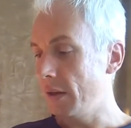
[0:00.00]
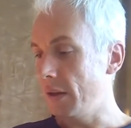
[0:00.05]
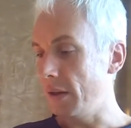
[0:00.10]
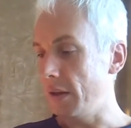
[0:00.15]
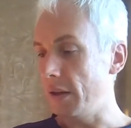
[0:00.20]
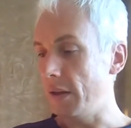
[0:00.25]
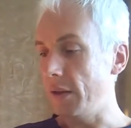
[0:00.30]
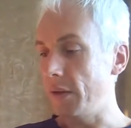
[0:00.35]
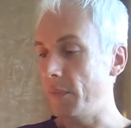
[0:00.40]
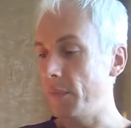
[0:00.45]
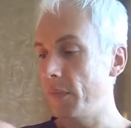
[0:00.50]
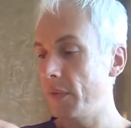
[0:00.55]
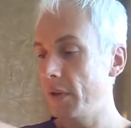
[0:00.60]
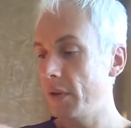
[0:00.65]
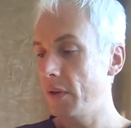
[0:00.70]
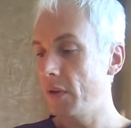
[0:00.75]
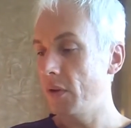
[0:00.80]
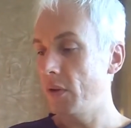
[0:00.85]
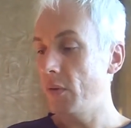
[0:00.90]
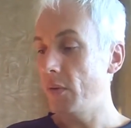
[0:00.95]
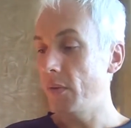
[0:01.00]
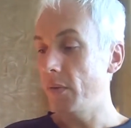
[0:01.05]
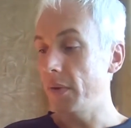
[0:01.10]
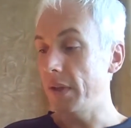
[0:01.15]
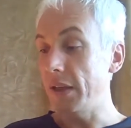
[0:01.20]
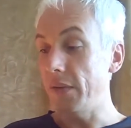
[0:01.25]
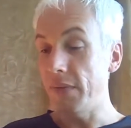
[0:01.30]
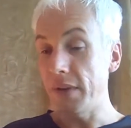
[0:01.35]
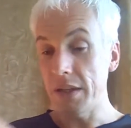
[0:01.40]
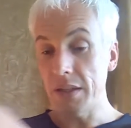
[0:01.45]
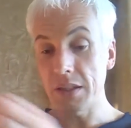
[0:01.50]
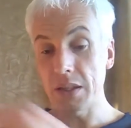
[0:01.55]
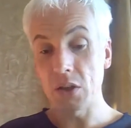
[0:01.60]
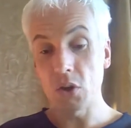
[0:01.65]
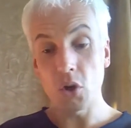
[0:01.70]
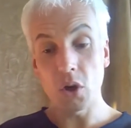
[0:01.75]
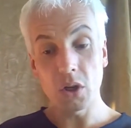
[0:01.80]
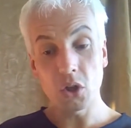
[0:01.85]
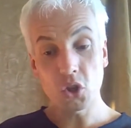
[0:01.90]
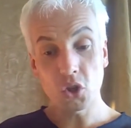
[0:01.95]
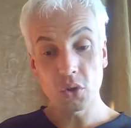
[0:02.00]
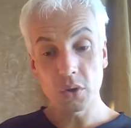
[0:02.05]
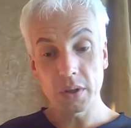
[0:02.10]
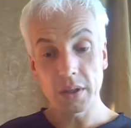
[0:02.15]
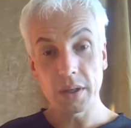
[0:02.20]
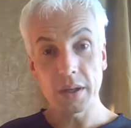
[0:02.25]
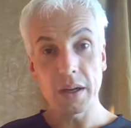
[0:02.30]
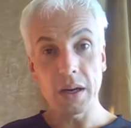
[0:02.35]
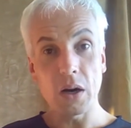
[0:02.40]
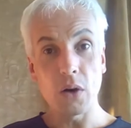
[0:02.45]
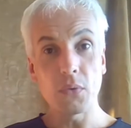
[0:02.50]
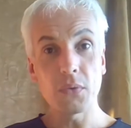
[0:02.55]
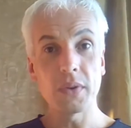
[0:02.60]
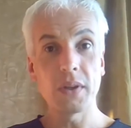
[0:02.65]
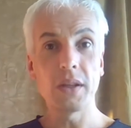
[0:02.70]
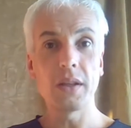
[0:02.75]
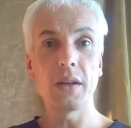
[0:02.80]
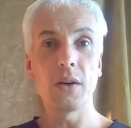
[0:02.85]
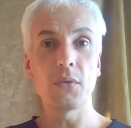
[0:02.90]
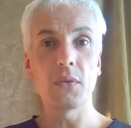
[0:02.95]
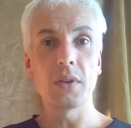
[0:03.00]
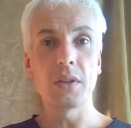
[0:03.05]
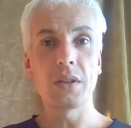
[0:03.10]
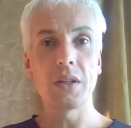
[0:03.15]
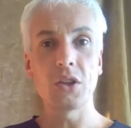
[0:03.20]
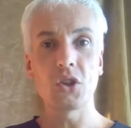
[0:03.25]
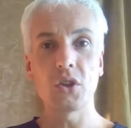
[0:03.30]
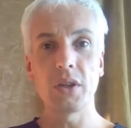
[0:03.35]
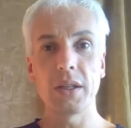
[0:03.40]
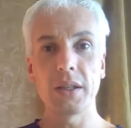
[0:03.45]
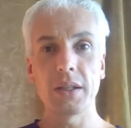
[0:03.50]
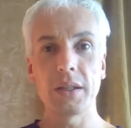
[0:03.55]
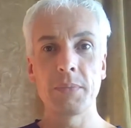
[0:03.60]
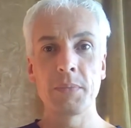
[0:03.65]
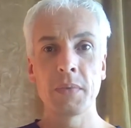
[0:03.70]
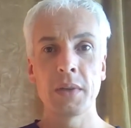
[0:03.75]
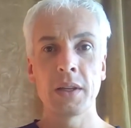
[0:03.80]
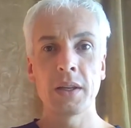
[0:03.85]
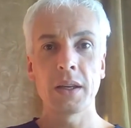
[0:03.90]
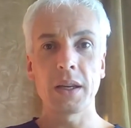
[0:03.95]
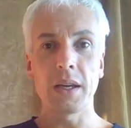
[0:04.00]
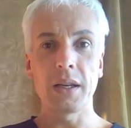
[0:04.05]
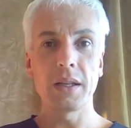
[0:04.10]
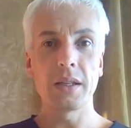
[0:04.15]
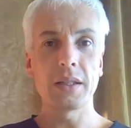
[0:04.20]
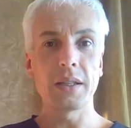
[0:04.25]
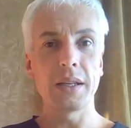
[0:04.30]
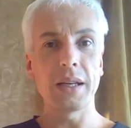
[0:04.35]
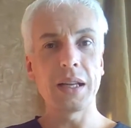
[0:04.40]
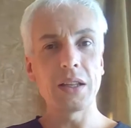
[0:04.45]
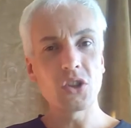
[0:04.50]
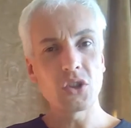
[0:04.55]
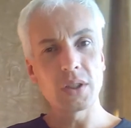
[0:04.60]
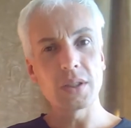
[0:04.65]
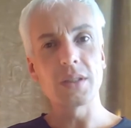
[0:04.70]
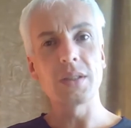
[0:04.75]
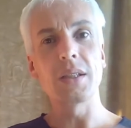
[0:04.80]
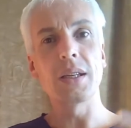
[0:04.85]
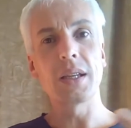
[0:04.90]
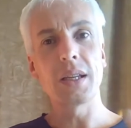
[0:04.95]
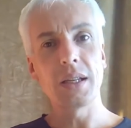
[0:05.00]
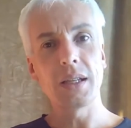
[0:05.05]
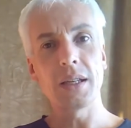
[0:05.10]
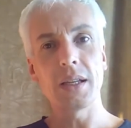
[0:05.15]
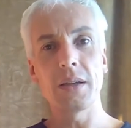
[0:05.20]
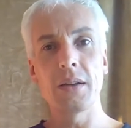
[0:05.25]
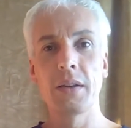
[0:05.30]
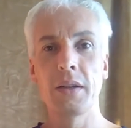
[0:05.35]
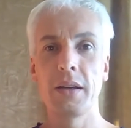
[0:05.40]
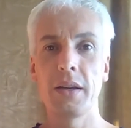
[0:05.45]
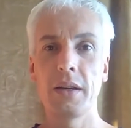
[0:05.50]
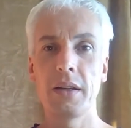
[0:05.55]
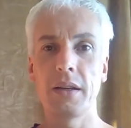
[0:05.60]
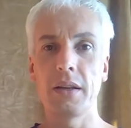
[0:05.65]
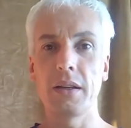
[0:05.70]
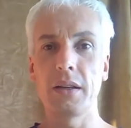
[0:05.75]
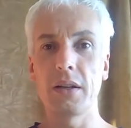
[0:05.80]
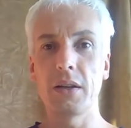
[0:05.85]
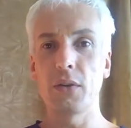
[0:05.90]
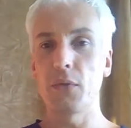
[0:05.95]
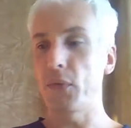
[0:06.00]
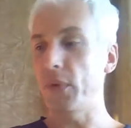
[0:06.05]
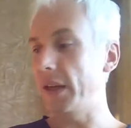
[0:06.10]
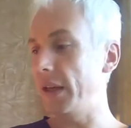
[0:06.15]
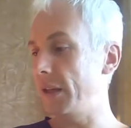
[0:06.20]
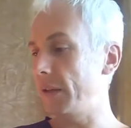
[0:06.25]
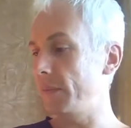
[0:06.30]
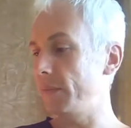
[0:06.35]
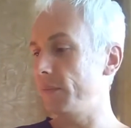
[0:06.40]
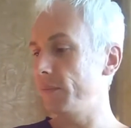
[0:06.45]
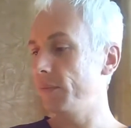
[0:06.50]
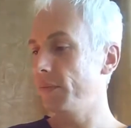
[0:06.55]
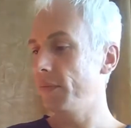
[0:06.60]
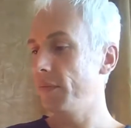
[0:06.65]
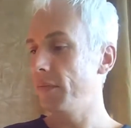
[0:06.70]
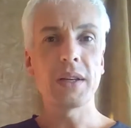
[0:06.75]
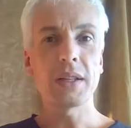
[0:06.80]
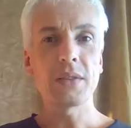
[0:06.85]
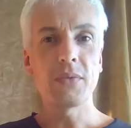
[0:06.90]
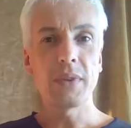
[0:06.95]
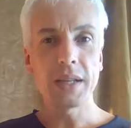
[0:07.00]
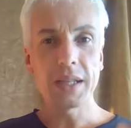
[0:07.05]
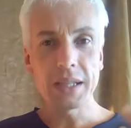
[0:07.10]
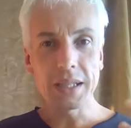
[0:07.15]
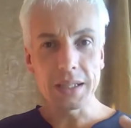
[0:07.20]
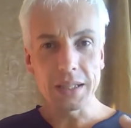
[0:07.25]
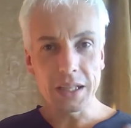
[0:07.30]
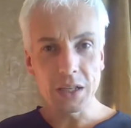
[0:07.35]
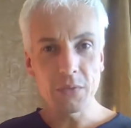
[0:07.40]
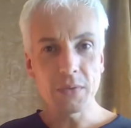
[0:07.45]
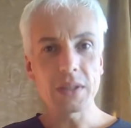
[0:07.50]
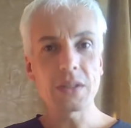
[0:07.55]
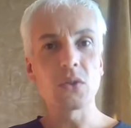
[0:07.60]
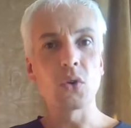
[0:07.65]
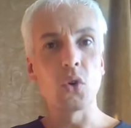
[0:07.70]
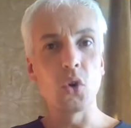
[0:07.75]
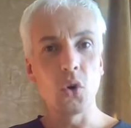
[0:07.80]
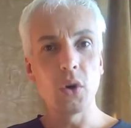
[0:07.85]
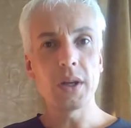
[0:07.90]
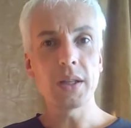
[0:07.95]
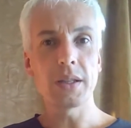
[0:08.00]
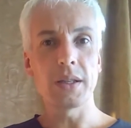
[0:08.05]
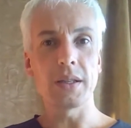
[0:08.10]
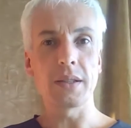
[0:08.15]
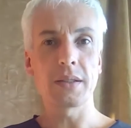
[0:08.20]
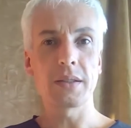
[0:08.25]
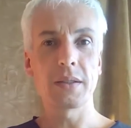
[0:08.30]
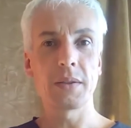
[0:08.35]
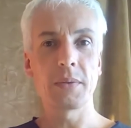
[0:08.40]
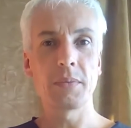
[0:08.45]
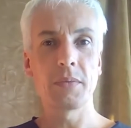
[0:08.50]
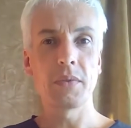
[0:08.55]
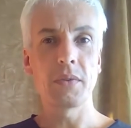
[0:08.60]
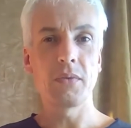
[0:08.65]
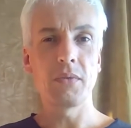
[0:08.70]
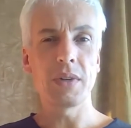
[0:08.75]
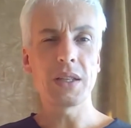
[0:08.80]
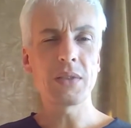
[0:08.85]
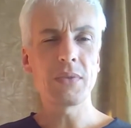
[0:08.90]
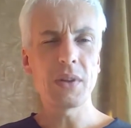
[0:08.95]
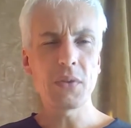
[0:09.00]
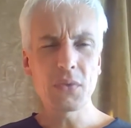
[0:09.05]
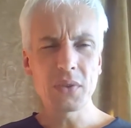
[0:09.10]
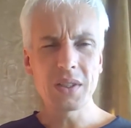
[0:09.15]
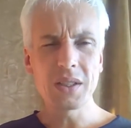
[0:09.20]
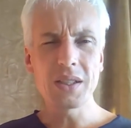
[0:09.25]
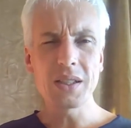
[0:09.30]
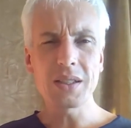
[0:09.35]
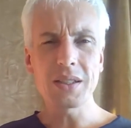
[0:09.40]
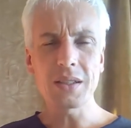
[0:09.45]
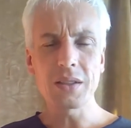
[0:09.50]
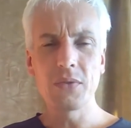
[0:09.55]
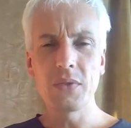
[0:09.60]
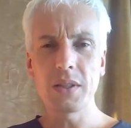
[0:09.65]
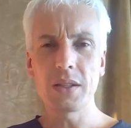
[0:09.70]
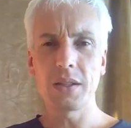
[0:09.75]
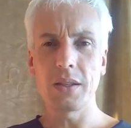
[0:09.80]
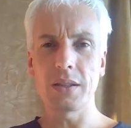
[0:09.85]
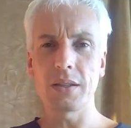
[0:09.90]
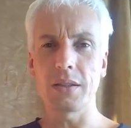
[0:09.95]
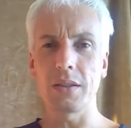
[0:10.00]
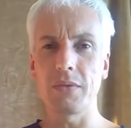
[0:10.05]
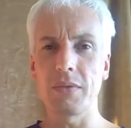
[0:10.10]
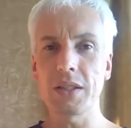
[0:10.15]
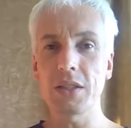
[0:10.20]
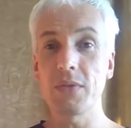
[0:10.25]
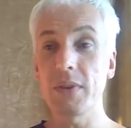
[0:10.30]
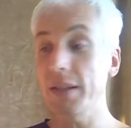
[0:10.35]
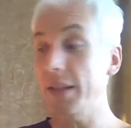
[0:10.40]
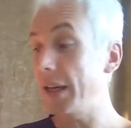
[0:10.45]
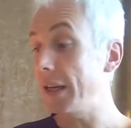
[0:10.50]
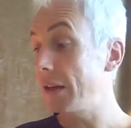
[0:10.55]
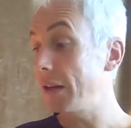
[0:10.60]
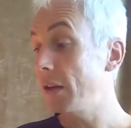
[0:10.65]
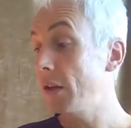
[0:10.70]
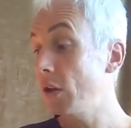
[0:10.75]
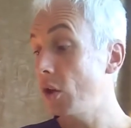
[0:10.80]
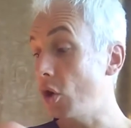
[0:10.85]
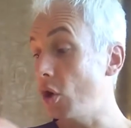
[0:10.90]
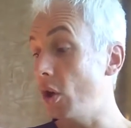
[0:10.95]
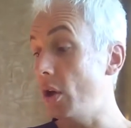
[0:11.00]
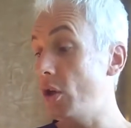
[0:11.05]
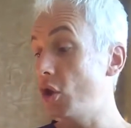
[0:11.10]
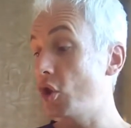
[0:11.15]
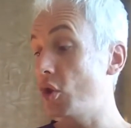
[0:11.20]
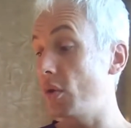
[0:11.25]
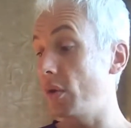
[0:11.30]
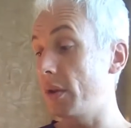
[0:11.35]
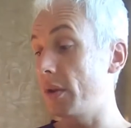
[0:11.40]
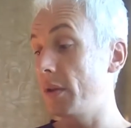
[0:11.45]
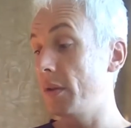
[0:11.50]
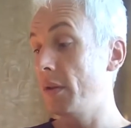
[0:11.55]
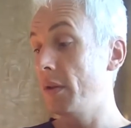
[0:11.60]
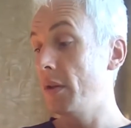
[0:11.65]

Ähm, die, wenn ich die Goldstücke auf, die, auf den Tisch lege, kann ich dann anschließend die Kinder äh, fragen, was war in dem, was du gehört hast? Was war für dich jetzt das Wichtigste? Was war dein Goldstück?